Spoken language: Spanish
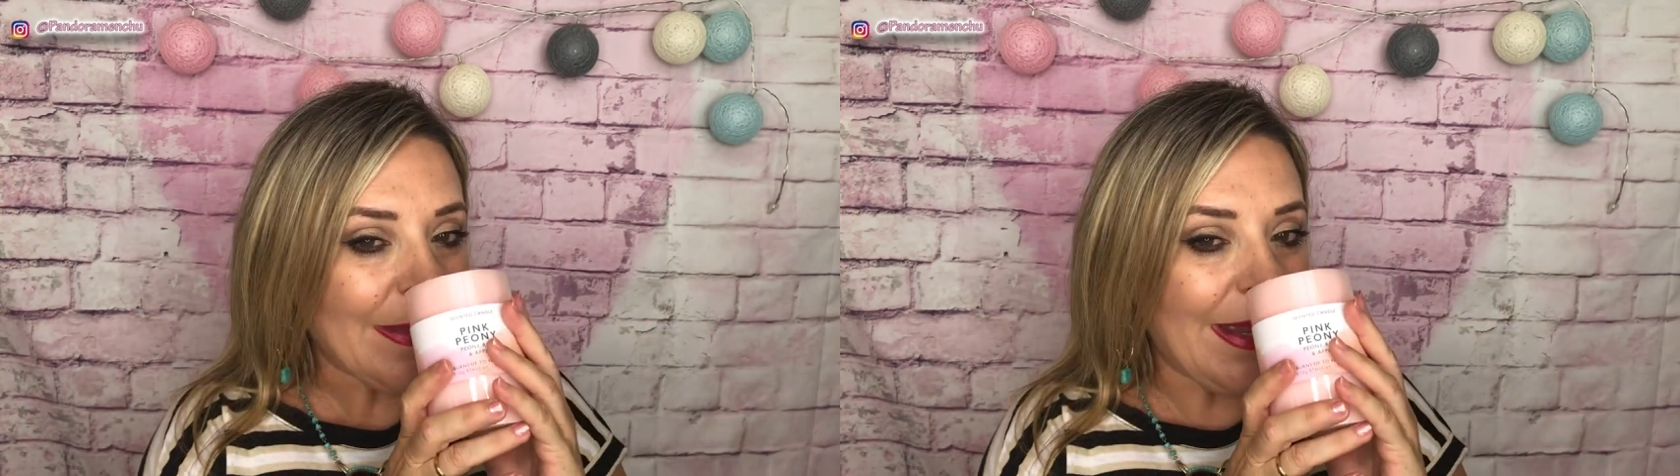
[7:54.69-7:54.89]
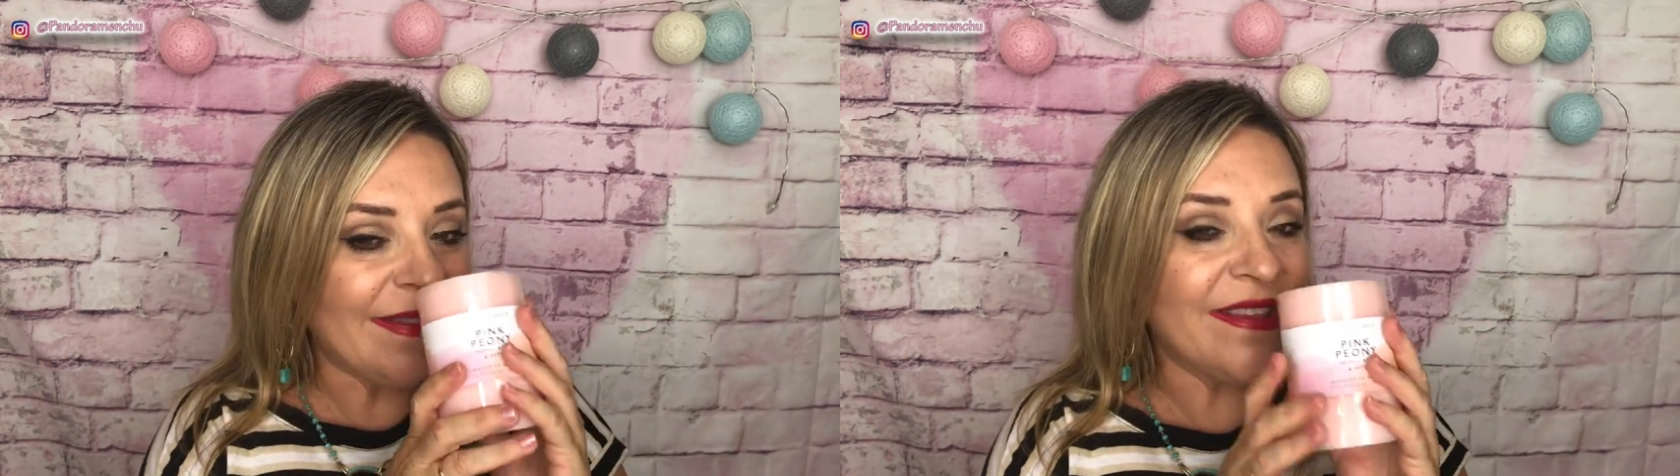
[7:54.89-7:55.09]

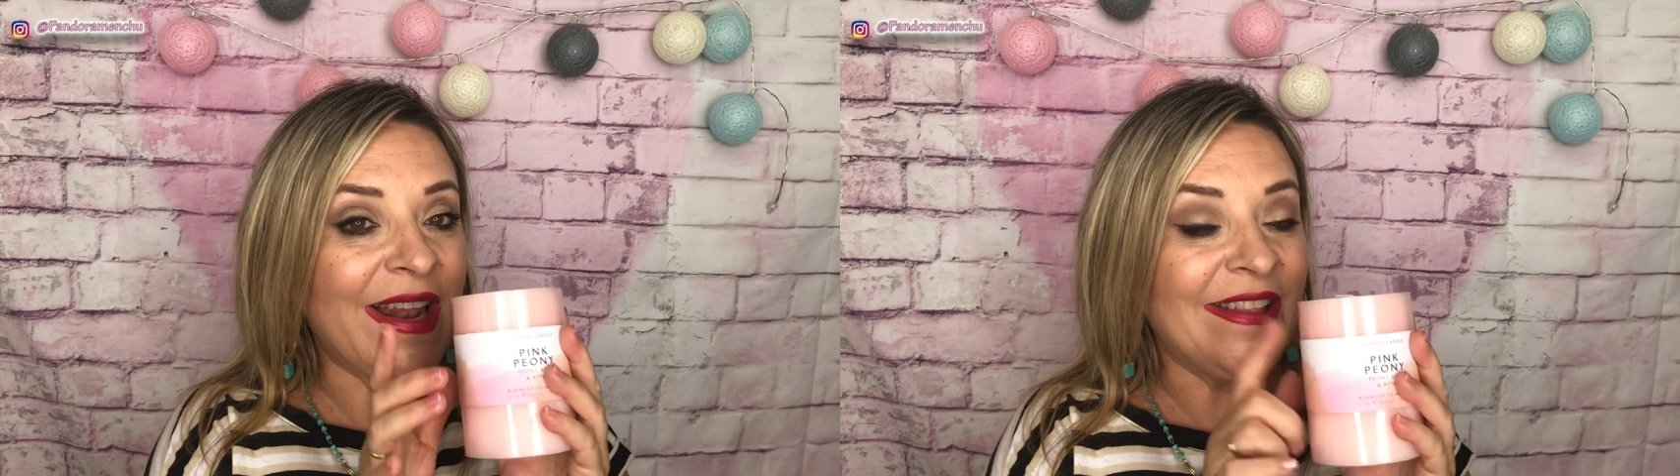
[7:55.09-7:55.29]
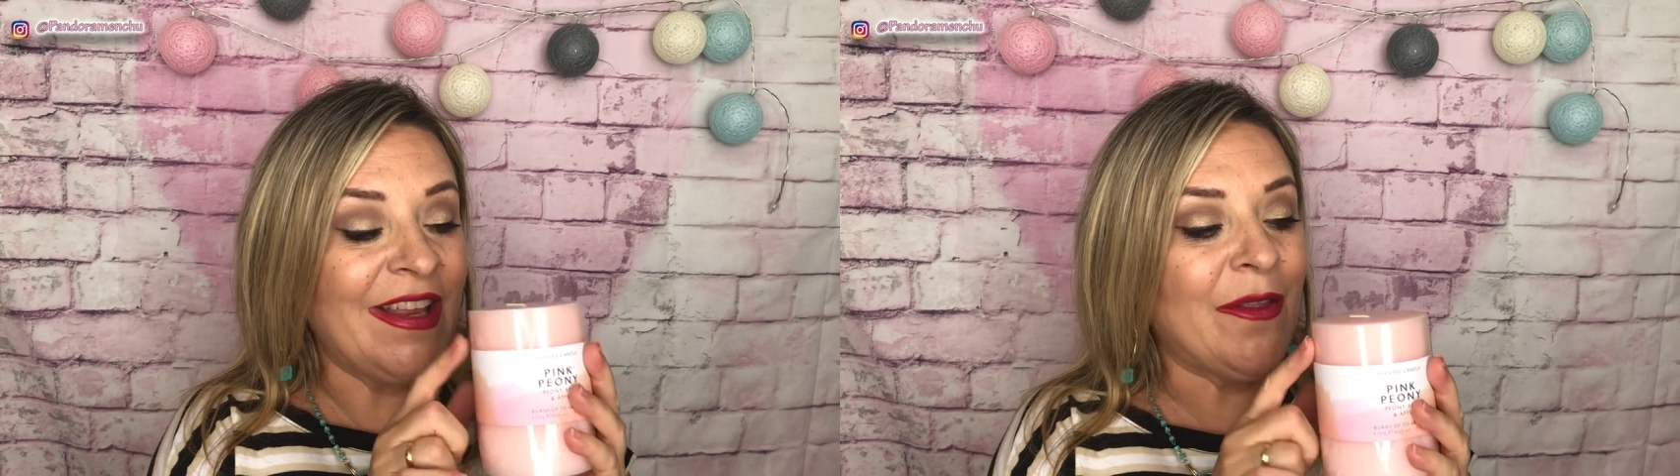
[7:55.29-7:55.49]
Esta ya
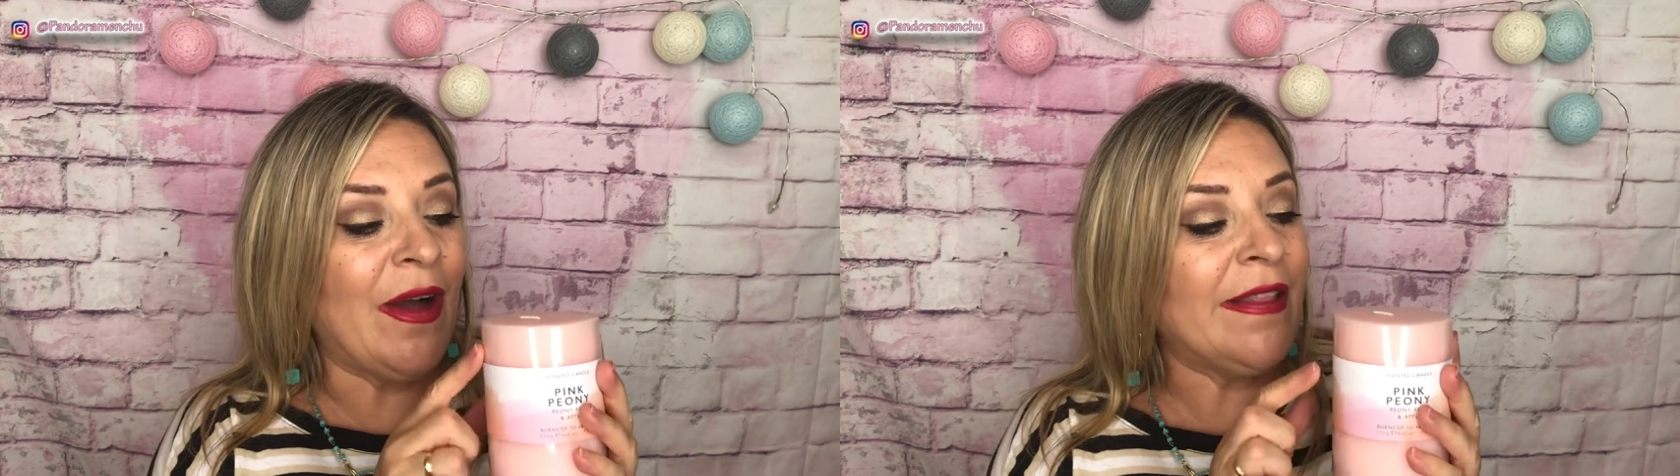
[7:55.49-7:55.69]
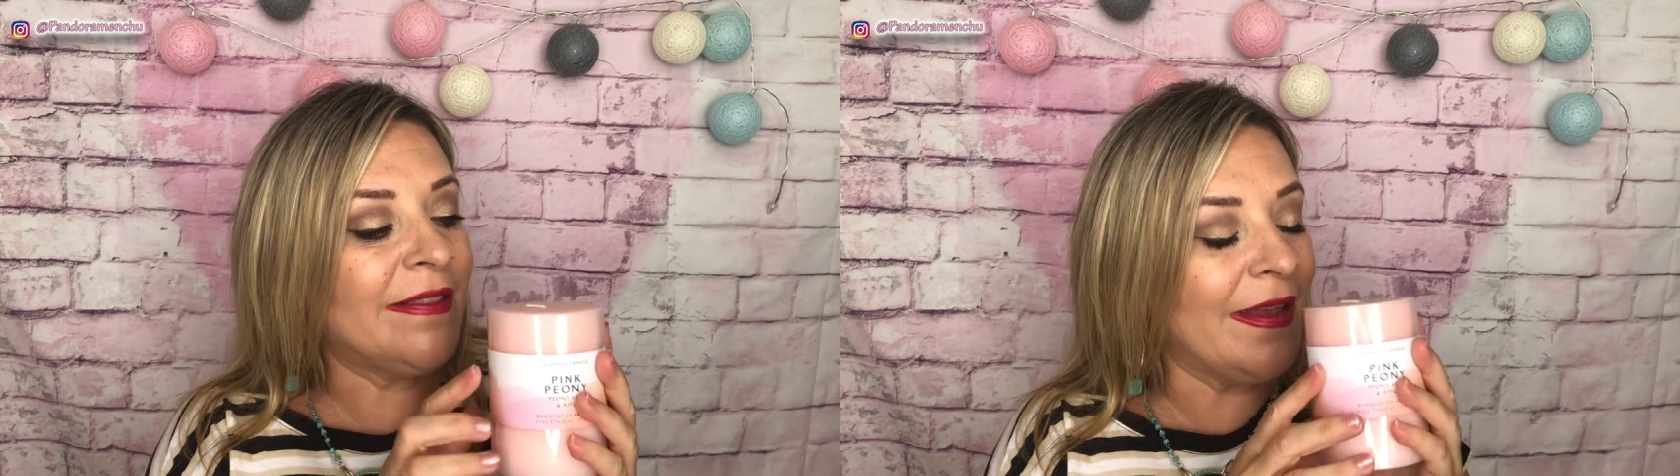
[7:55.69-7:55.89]
la he tenido
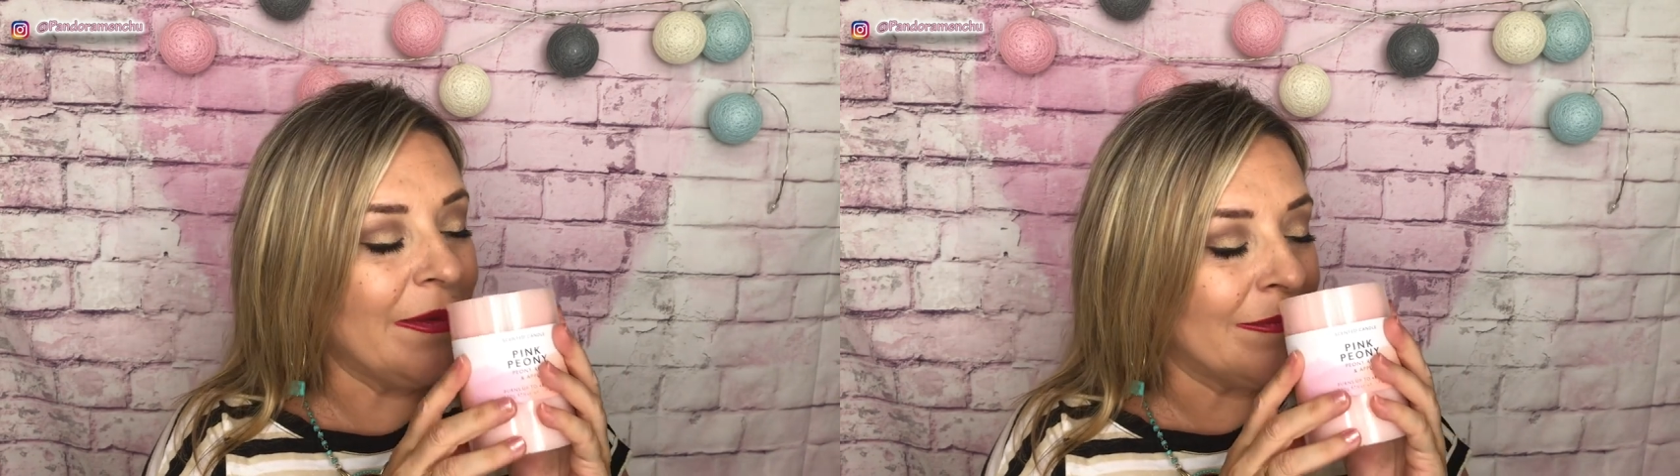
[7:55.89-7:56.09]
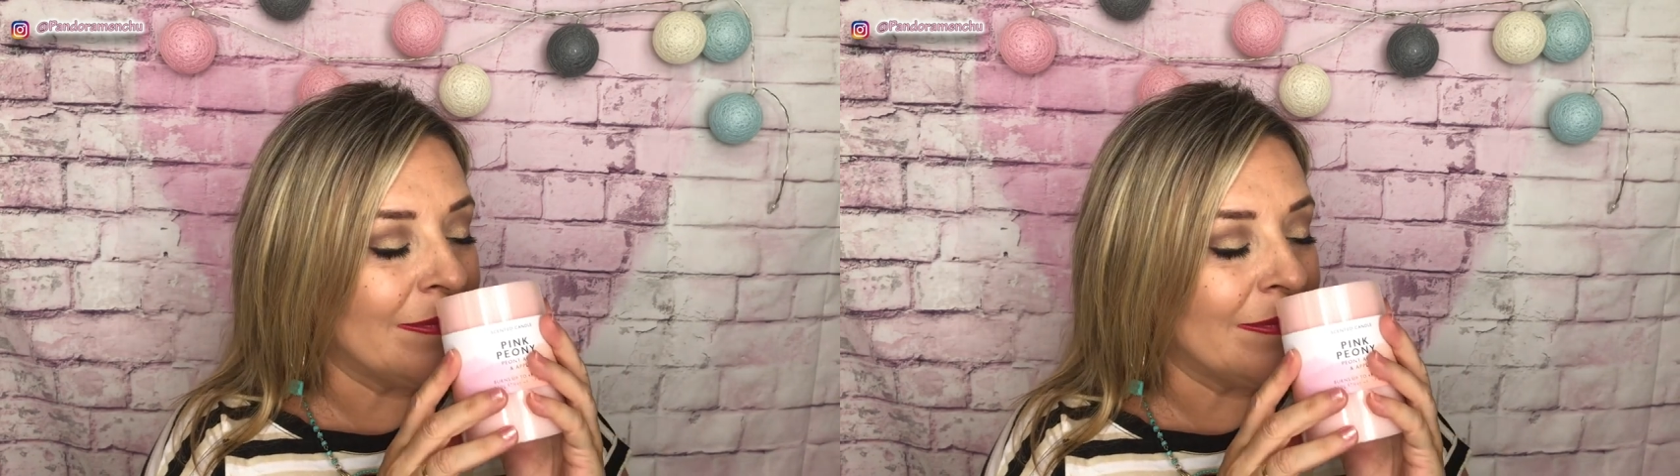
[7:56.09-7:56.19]
antes,